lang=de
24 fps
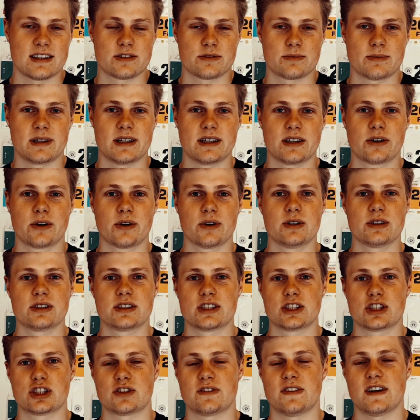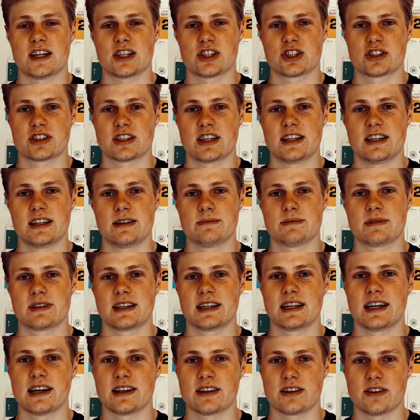so meine größte Schwachstelle im
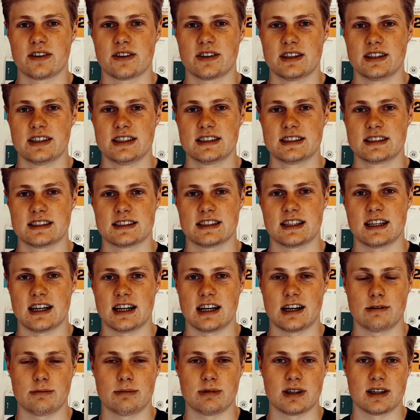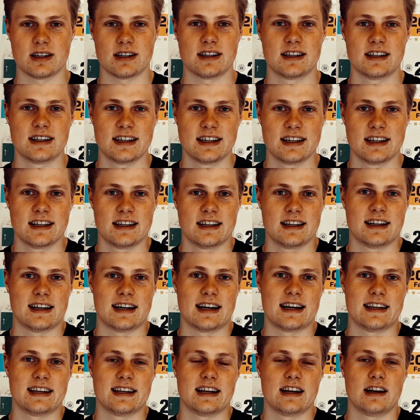Triathlon ist. Aber
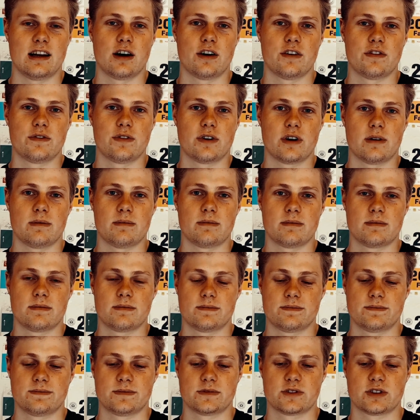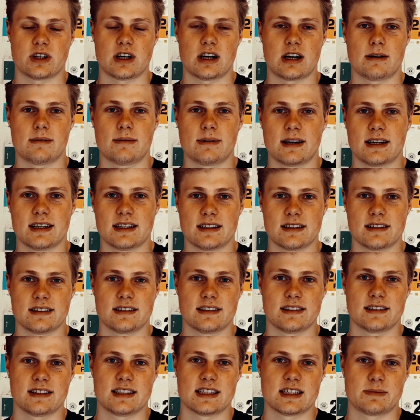an der Laufform zu
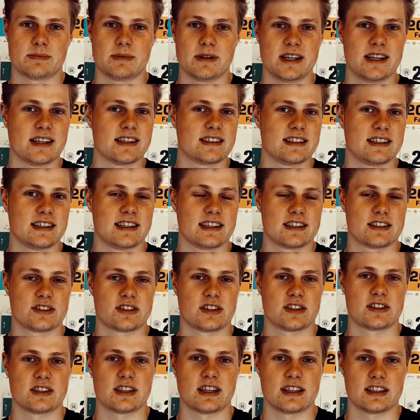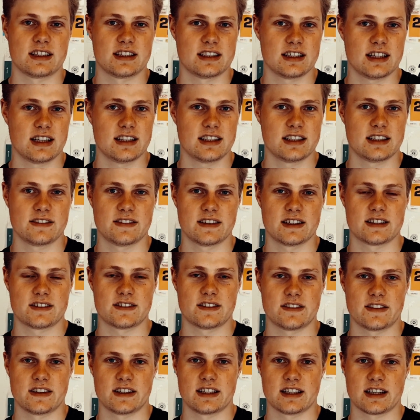arbeiten, das bietet sich jetzt zurzeit nicht an. Ich werde
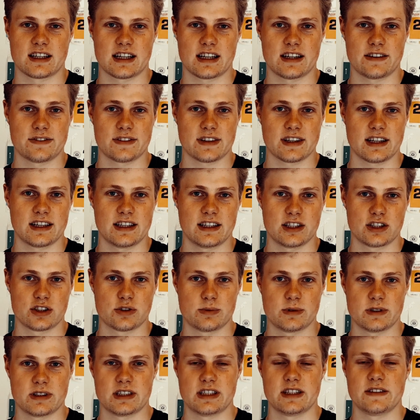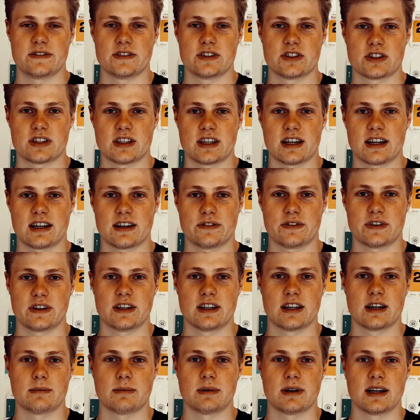zwar weiter Krafttraining spezifisch darauf
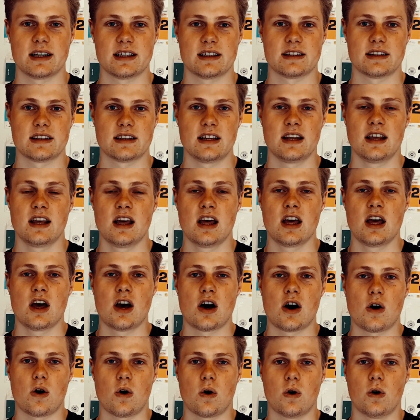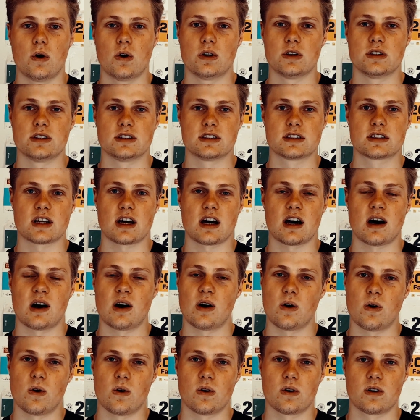hinarbeiten und
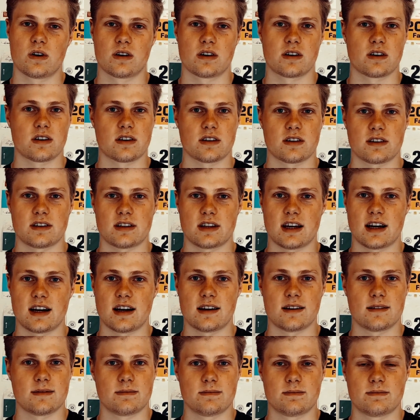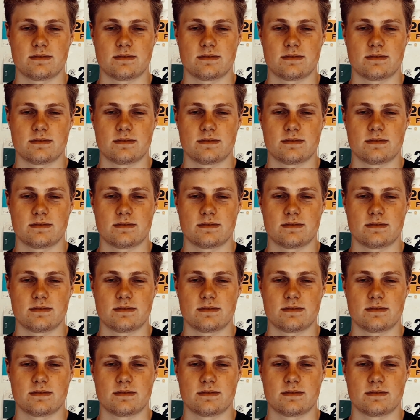auch ja,